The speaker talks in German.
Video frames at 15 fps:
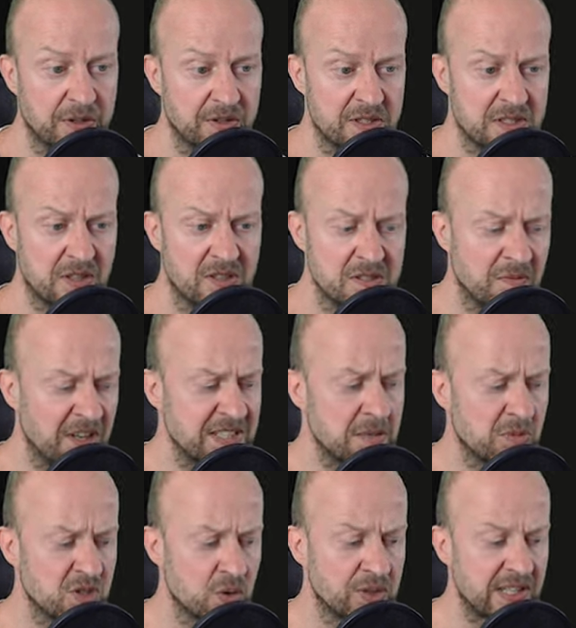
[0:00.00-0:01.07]
Sonst war es
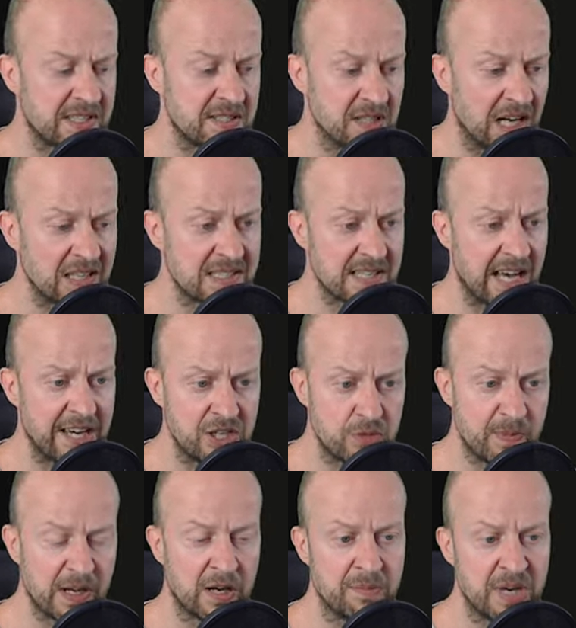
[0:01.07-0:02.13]
immer so, dass nachts ein
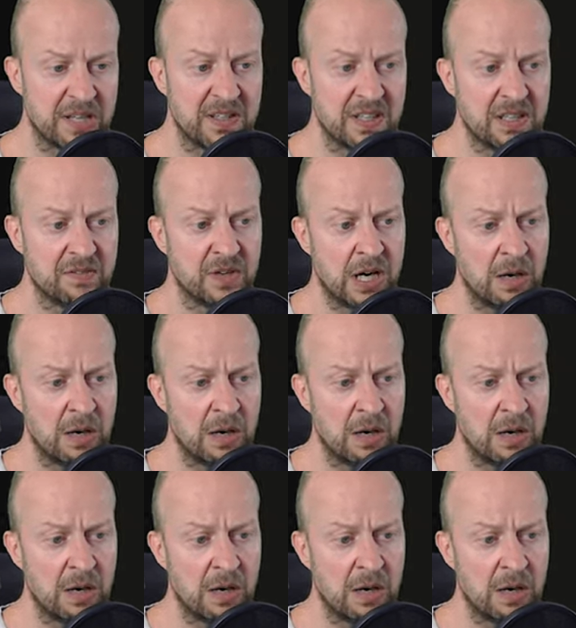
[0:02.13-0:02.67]
Spieler mehr drin war,